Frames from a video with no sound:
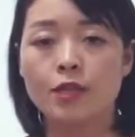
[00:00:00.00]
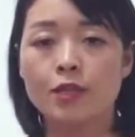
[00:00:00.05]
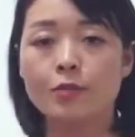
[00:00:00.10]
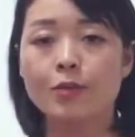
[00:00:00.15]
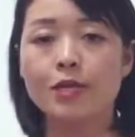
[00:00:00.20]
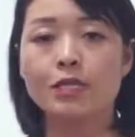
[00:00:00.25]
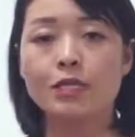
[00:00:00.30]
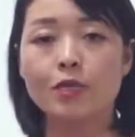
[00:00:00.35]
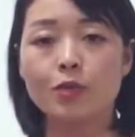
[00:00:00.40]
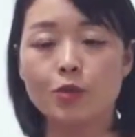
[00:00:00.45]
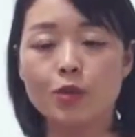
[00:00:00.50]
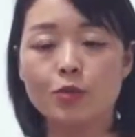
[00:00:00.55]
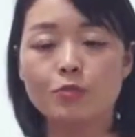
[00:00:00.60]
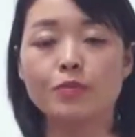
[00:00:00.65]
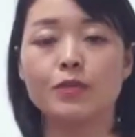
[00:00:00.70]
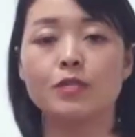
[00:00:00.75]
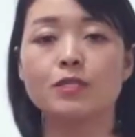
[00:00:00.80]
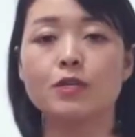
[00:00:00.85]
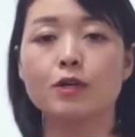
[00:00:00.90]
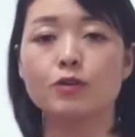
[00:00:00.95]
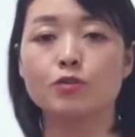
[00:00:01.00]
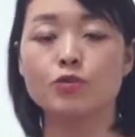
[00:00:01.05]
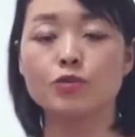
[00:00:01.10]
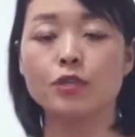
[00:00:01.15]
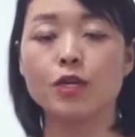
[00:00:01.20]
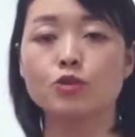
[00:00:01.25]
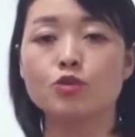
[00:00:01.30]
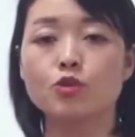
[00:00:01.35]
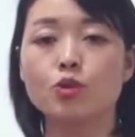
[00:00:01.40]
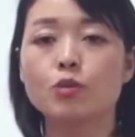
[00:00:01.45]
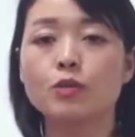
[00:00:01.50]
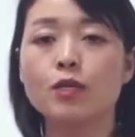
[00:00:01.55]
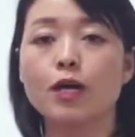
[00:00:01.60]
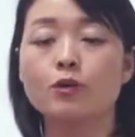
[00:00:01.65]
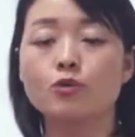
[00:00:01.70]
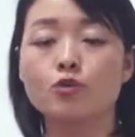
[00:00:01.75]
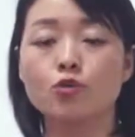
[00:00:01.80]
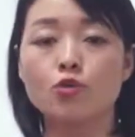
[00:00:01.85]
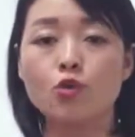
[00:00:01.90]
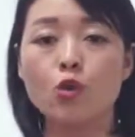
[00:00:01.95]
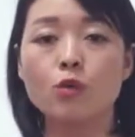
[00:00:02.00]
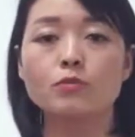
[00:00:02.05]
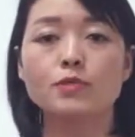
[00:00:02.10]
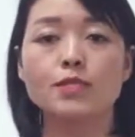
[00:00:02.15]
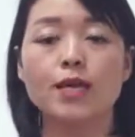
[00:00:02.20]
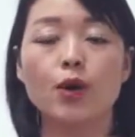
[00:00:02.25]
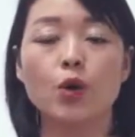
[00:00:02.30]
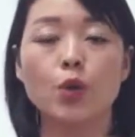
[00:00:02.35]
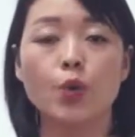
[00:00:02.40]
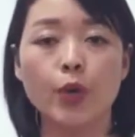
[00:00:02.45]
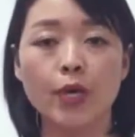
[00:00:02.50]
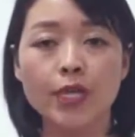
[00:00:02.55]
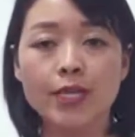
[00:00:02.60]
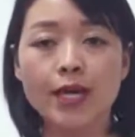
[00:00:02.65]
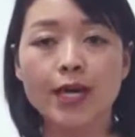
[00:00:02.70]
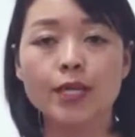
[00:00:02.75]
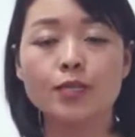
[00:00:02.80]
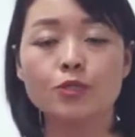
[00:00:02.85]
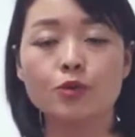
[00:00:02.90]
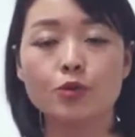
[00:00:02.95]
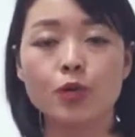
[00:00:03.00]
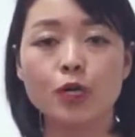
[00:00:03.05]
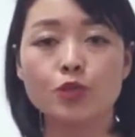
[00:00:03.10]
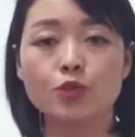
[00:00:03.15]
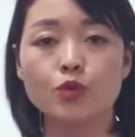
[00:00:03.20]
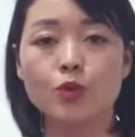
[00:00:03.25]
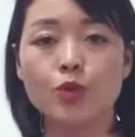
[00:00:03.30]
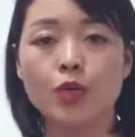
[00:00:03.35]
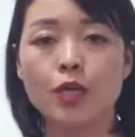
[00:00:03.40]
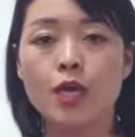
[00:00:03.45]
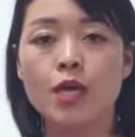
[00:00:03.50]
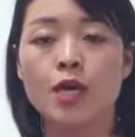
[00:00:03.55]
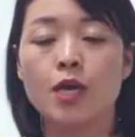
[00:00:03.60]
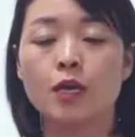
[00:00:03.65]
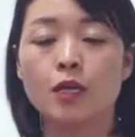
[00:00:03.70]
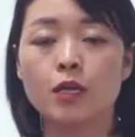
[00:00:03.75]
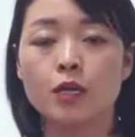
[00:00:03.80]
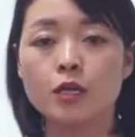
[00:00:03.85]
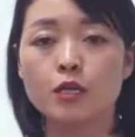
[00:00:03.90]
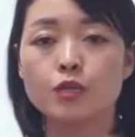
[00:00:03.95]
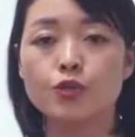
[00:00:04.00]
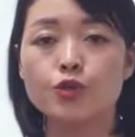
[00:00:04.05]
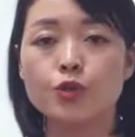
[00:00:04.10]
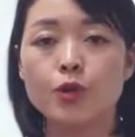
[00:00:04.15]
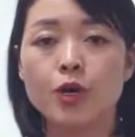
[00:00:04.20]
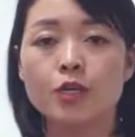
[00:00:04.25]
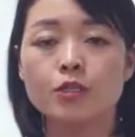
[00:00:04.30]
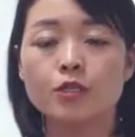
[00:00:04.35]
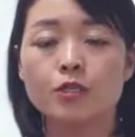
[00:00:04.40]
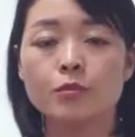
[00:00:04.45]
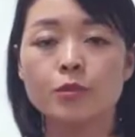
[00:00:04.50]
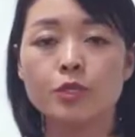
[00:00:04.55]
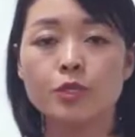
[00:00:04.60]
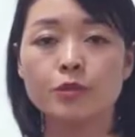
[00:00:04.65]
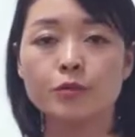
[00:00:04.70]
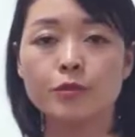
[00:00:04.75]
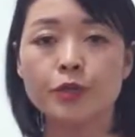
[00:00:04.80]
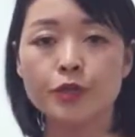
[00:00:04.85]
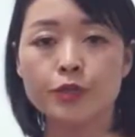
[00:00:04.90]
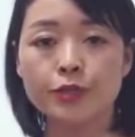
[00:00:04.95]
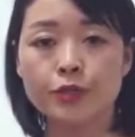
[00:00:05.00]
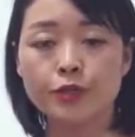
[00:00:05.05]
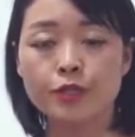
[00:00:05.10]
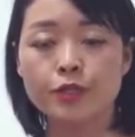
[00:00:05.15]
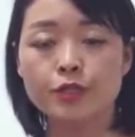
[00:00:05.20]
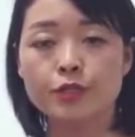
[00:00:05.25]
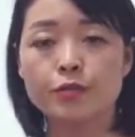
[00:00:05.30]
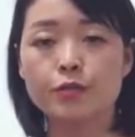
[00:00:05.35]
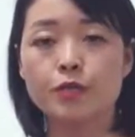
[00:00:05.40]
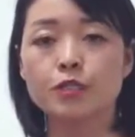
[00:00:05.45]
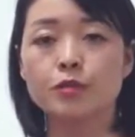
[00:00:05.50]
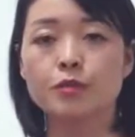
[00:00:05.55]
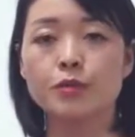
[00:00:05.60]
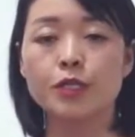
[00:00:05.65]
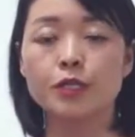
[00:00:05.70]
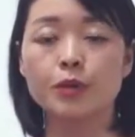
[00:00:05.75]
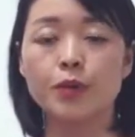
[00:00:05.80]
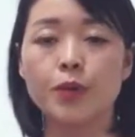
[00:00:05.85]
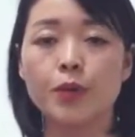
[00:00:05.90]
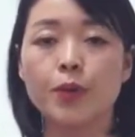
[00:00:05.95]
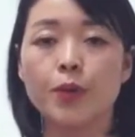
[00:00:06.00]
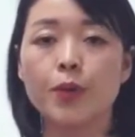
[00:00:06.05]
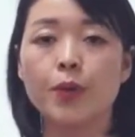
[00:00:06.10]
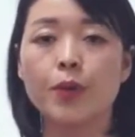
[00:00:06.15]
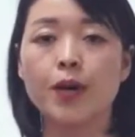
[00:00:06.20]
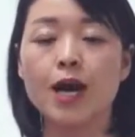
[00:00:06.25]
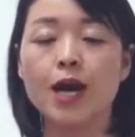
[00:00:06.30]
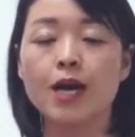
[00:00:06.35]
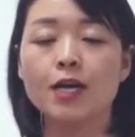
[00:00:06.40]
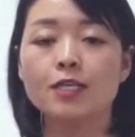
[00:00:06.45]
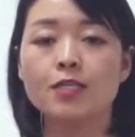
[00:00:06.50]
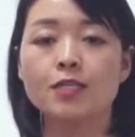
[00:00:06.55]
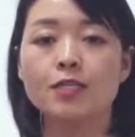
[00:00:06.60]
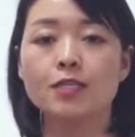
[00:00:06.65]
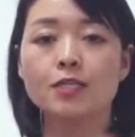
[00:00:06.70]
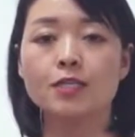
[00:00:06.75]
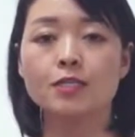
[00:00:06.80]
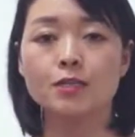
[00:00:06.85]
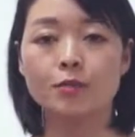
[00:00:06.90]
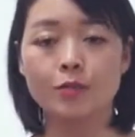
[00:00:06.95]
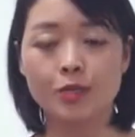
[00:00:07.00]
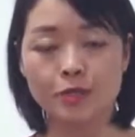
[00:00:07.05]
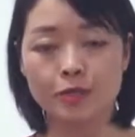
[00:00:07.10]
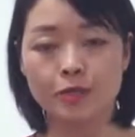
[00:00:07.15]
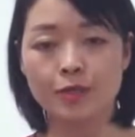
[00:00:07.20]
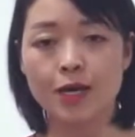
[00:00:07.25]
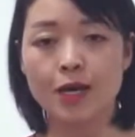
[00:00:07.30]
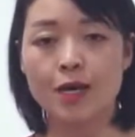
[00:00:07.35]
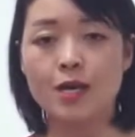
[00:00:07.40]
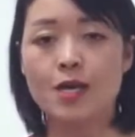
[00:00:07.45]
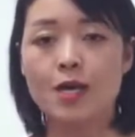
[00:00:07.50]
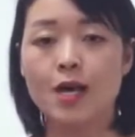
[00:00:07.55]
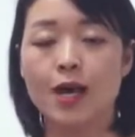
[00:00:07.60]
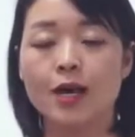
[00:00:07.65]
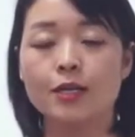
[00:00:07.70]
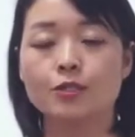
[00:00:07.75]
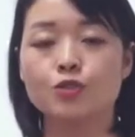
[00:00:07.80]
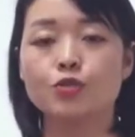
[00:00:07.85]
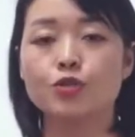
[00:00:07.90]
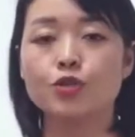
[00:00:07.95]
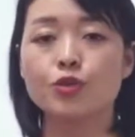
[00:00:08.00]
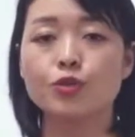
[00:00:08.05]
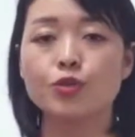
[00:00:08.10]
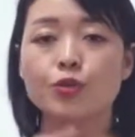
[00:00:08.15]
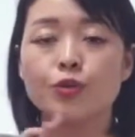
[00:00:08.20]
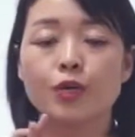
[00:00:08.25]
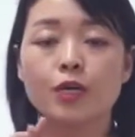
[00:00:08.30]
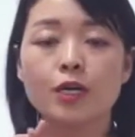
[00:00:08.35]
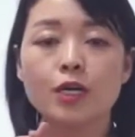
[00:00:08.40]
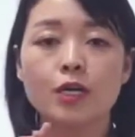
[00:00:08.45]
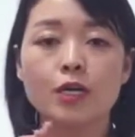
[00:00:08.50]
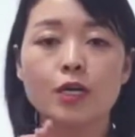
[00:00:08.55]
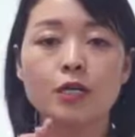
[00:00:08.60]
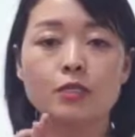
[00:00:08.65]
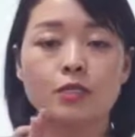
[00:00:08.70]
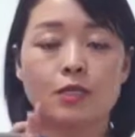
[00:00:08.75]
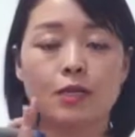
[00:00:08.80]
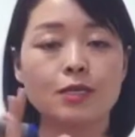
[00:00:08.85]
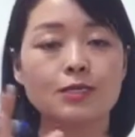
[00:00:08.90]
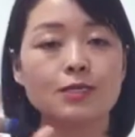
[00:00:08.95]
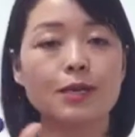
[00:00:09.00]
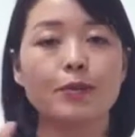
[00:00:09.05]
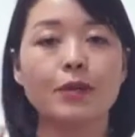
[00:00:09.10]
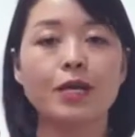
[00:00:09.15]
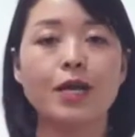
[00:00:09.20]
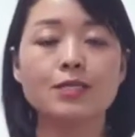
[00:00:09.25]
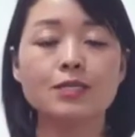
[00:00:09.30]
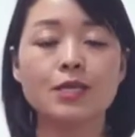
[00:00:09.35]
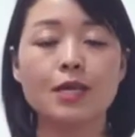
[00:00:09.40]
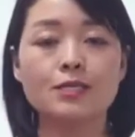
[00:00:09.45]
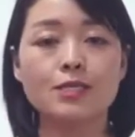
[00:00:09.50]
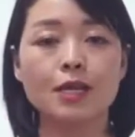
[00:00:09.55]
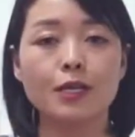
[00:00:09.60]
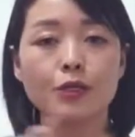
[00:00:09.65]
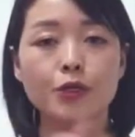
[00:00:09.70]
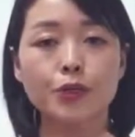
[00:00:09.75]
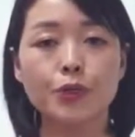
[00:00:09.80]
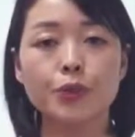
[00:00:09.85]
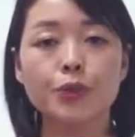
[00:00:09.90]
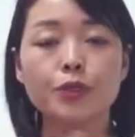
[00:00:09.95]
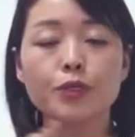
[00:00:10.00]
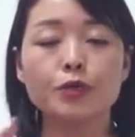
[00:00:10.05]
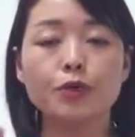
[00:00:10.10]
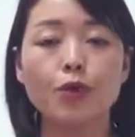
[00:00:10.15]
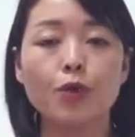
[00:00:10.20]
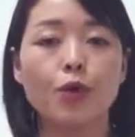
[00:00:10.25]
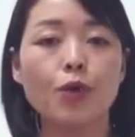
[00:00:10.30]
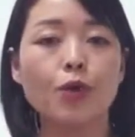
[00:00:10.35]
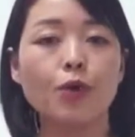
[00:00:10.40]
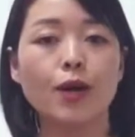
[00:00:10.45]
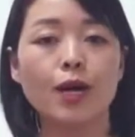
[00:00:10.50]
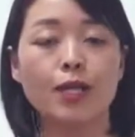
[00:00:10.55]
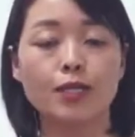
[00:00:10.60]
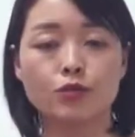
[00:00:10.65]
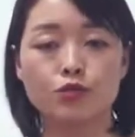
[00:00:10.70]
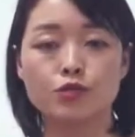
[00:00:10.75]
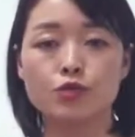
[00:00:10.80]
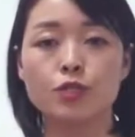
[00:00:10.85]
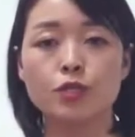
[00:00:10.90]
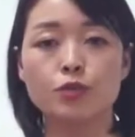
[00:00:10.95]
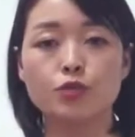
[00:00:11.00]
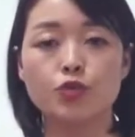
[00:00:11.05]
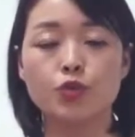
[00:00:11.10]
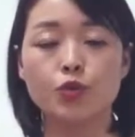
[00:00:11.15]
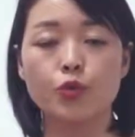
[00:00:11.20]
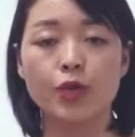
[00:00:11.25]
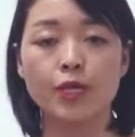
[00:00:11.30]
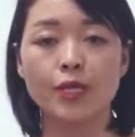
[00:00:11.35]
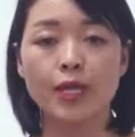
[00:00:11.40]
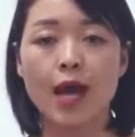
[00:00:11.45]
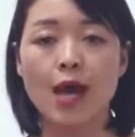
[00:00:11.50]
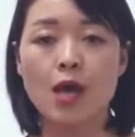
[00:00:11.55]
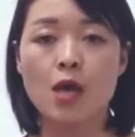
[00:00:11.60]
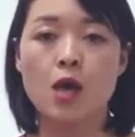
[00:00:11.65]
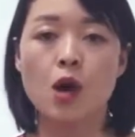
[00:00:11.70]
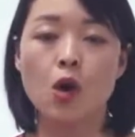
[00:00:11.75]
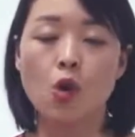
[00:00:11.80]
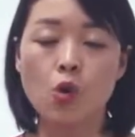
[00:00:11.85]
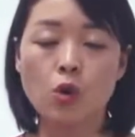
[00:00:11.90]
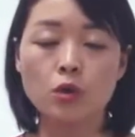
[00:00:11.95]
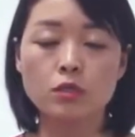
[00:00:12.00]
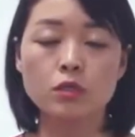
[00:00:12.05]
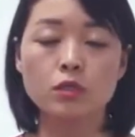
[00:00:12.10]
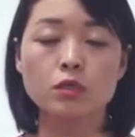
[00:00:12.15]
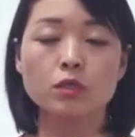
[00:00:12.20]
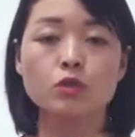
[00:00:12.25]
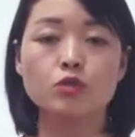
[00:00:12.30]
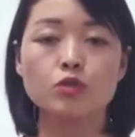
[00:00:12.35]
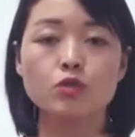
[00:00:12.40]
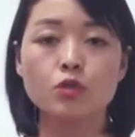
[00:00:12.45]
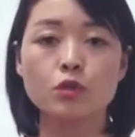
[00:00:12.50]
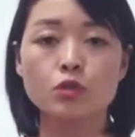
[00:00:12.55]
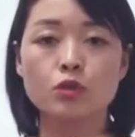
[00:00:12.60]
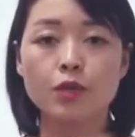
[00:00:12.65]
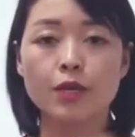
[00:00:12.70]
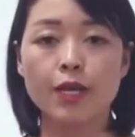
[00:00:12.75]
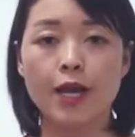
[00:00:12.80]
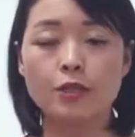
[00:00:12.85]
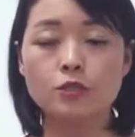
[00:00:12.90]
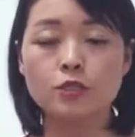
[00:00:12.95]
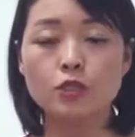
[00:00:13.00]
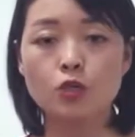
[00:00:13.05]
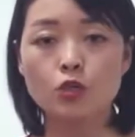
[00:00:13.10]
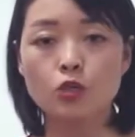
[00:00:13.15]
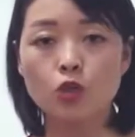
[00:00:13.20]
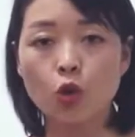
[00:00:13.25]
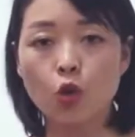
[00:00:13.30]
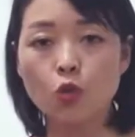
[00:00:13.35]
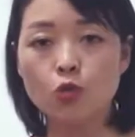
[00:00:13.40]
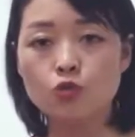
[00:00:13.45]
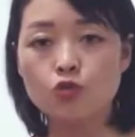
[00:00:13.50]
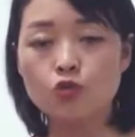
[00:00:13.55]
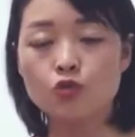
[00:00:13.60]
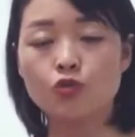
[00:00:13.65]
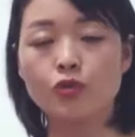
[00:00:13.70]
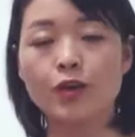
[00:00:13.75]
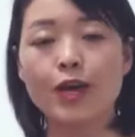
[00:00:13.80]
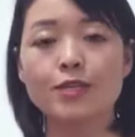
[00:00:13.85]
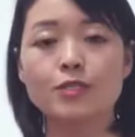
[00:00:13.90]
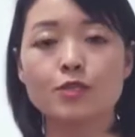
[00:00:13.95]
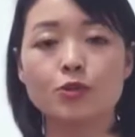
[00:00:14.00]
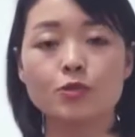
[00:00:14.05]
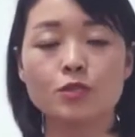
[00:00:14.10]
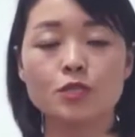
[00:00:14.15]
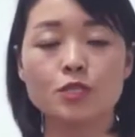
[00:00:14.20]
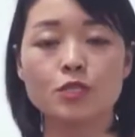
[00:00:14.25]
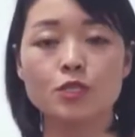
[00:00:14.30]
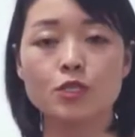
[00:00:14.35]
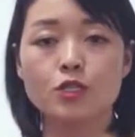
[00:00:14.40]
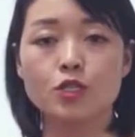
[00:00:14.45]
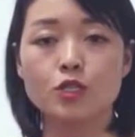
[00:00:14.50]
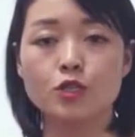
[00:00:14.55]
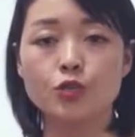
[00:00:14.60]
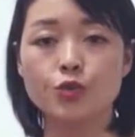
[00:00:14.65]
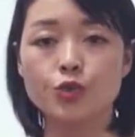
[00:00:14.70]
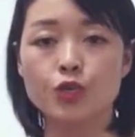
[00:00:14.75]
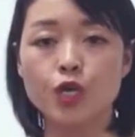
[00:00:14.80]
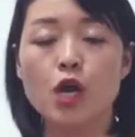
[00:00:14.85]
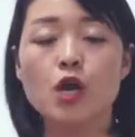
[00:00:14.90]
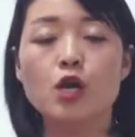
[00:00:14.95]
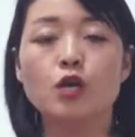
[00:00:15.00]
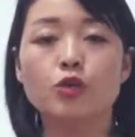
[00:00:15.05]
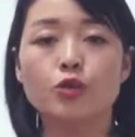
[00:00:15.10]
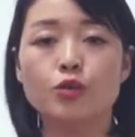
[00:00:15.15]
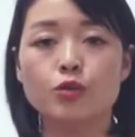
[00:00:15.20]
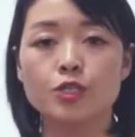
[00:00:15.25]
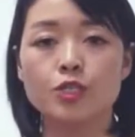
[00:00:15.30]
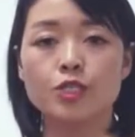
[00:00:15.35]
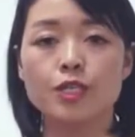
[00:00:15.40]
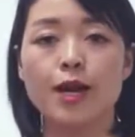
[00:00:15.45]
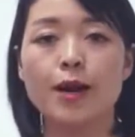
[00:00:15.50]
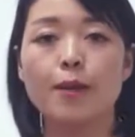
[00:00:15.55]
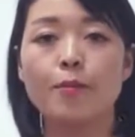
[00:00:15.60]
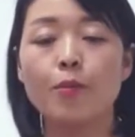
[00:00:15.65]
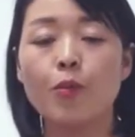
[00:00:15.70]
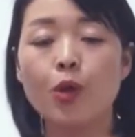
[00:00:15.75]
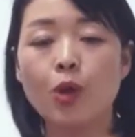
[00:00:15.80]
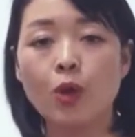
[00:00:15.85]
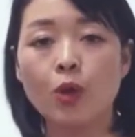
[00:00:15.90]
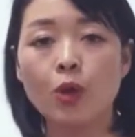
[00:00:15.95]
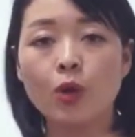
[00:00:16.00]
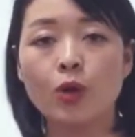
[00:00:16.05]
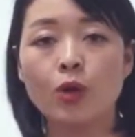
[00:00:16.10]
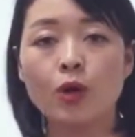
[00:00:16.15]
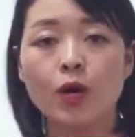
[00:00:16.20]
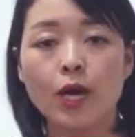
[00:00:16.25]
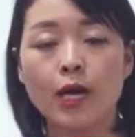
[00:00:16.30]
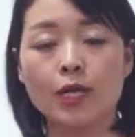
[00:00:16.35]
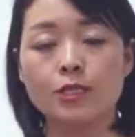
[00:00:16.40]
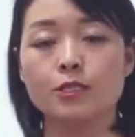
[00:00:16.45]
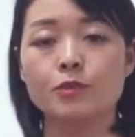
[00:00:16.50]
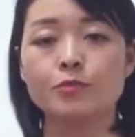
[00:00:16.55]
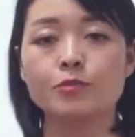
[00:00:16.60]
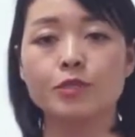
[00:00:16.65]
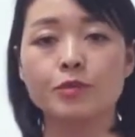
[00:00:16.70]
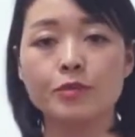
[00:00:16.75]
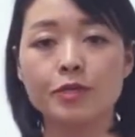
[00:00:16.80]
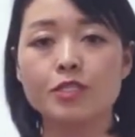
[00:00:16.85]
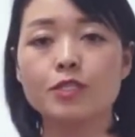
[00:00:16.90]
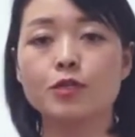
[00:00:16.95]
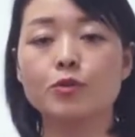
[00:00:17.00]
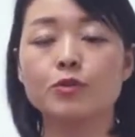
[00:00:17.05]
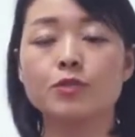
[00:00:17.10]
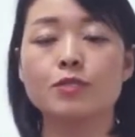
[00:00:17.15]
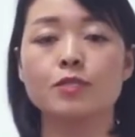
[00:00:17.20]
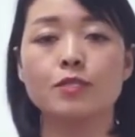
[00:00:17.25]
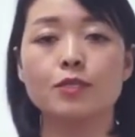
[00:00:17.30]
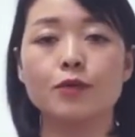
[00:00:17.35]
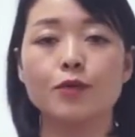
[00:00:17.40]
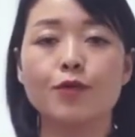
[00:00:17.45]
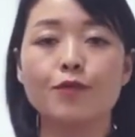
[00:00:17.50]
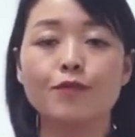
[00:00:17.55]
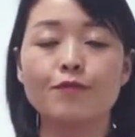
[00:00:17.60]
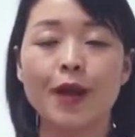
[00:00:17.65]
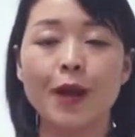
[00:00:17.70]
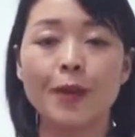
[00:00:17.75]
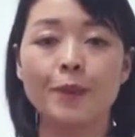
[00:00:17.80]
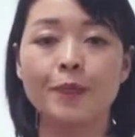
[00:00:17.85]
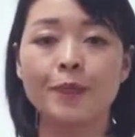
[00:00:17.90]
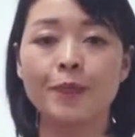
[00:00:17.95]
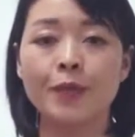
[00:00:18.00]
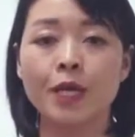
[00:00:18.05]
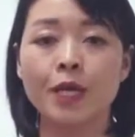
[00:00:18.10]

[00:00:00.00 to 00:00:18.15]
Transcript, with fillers: 那么疑问比较句当中呢，如果我们在回答的时候要注意，可以说什么什么尤里什么什么诺后嘎什么什么啊，就是用一个这个咱们刚才讲的尤里诺后嘎的句型去回答。或者呢，如果说两者都具有该形容词性质，就是多起来么啊什么什么形容词的用法。